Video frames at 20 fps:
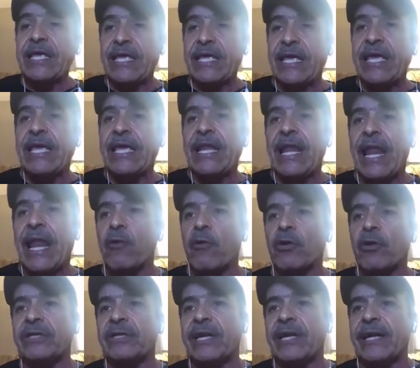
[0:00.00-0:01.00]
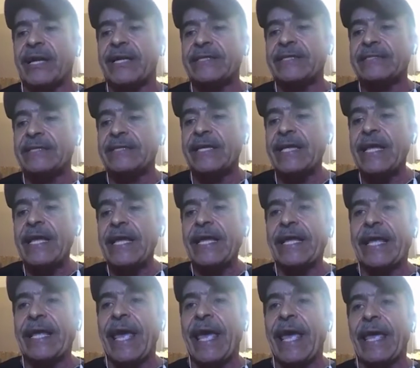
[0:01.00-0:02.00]
Y la otra es
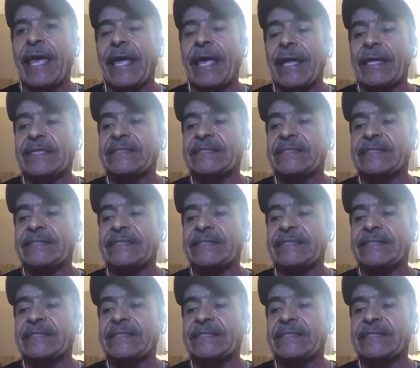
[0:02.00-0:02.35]
que